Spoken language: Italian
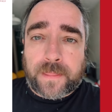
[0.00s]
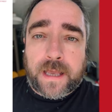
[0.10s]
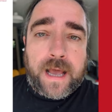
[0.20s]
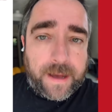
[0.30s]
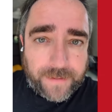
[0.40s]

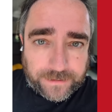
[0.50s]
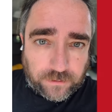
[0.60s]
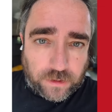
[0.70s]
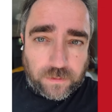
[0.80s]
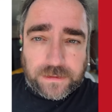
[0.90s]
a marzo
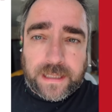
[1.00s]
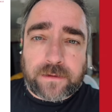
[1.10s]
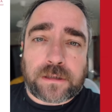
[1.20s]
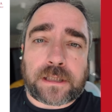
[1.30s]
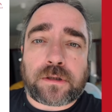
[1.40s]
di
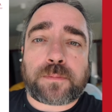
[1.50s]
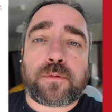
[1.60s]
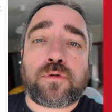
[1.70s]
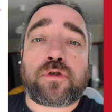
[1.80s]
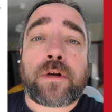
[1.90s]
quest'anno è stato
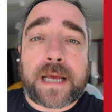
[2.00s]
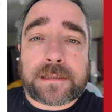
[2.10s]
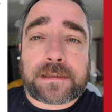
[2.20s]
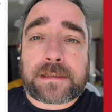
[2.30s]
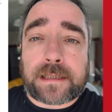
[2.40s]
espulso
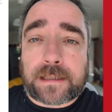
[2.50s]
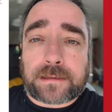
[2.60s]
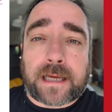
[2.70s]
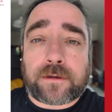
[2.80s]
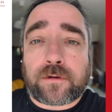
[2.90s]
l'ex
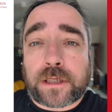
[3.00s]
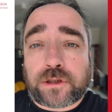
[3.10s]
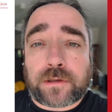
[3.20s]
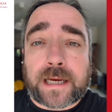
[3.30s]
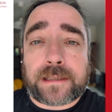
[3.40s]
segretario
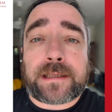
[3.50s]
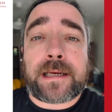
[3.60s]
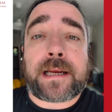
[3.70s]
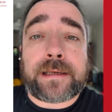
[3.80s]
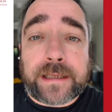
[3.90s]
regionale
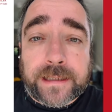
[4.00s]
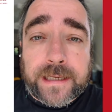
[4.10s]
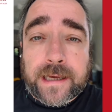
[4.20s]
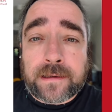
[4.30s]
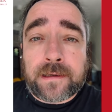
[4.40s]
della
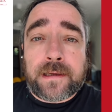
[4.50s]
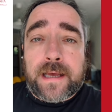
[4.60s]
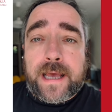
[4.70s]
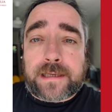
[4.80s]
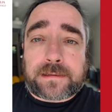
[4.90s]
Liga,
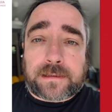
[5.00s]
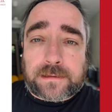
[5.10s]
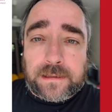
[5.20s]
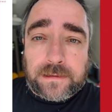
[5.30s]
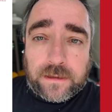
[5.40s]
ex
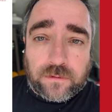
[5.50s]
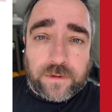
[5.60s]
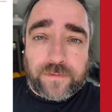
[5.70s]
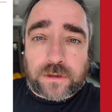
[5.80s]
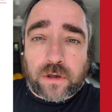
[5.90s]
sindaco
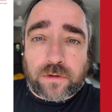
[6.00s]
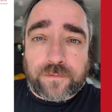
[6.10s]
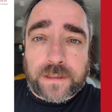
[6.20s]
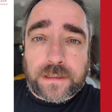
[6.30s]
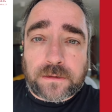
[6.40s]
di Vittorio
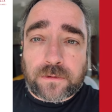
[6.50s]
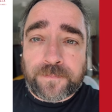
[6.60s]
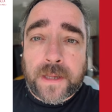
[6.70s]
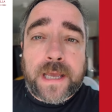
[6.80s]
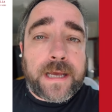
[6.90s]
Veneto
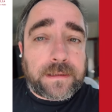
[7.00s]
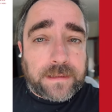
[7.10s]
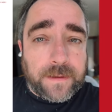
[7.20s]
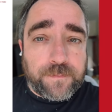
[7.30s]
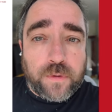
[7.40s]
e al
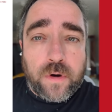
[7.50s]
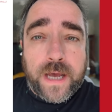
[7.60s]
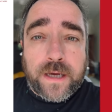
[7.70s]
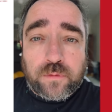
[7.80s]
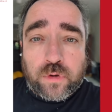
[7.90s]
tempo
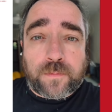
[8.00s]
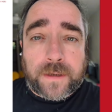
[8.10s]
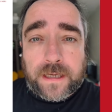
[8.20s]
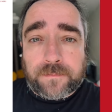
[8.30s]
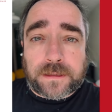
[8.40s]

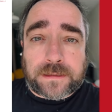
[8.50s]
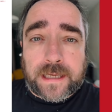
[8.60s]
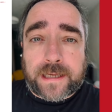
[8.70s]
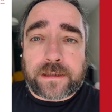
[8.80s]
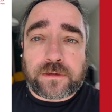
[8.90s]

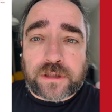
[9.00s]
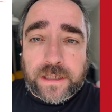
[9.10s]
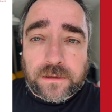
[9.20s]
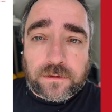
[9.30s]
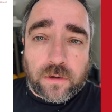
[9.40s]
europarlamentare
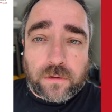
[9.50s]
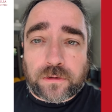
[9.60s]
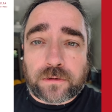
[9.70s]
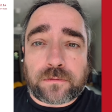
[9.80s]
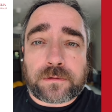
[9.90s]

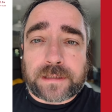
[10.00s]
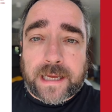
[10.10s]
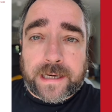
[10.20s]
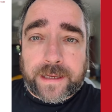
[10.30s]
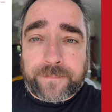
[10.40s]
Gianantonio
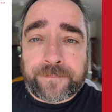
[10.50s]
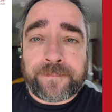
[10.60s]
Dare.